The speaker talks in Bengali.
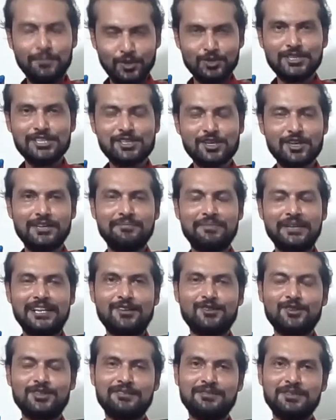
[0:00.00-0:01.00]
বত্রিশ
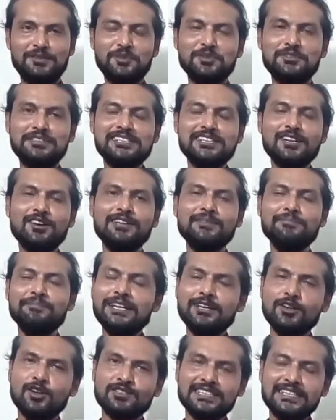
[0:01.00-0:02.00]
অলিম্পিকের কথা বলি বত্রিশ
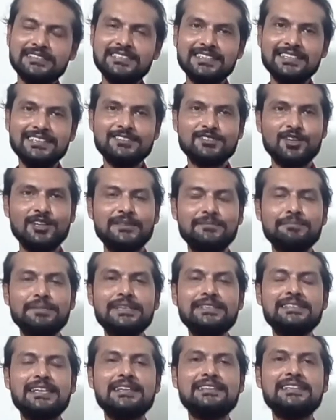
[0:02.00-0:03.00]
অলিম্পিক লস অ্যাঞ্জেলেস
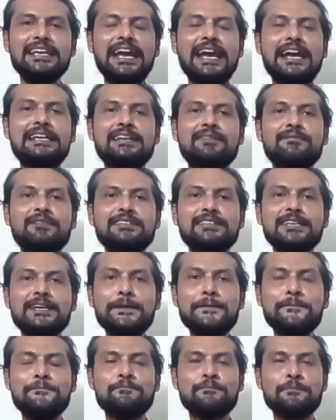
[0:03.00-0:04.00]
অলিম্পিক তাতে একটা ম্যাচে
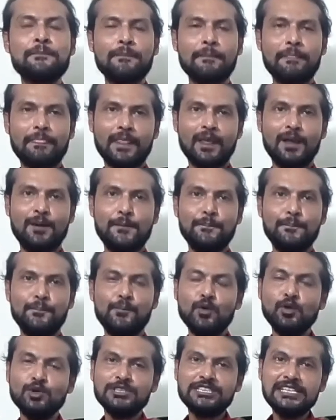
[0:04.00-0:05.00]

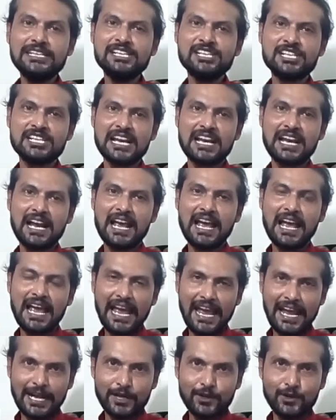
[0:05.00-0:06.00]
পঁচিশ
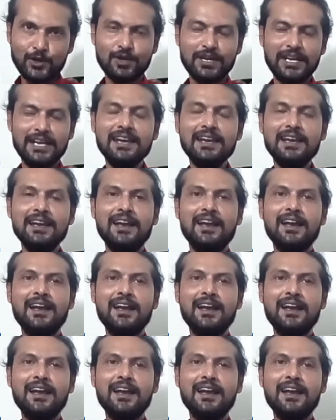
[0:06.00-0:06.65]
এক গোলে